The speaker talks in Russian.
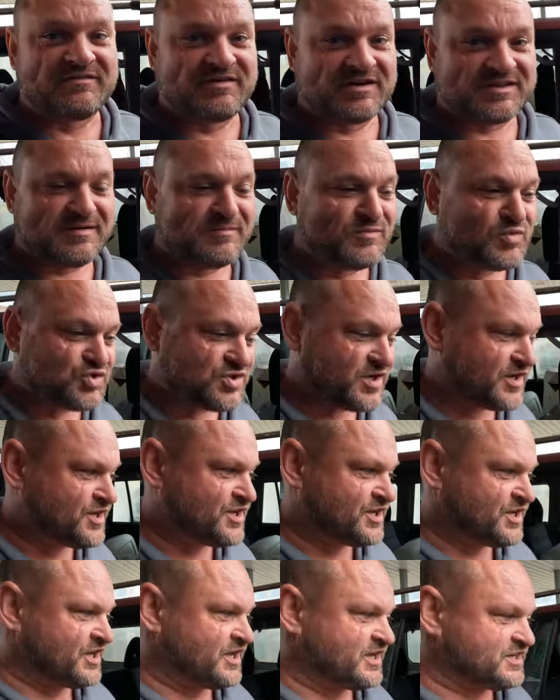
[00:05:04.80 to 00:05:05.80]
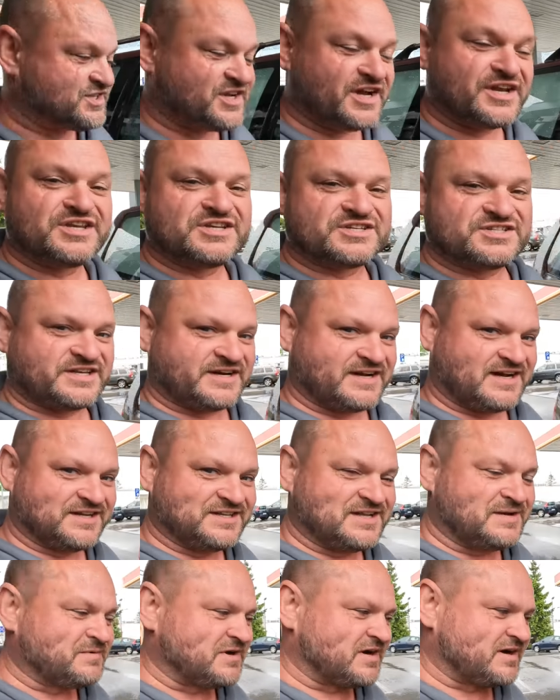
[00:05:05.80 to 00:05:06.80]
И в этом мусорнике есть канистры.
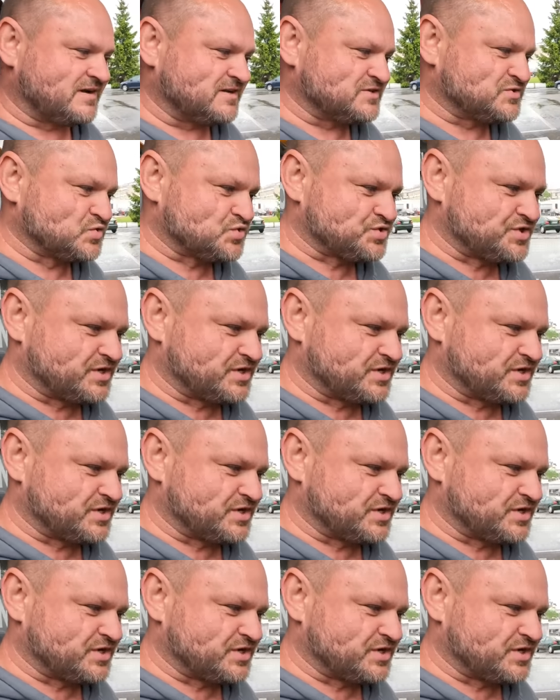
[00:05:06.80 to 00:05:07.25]
А нам как раз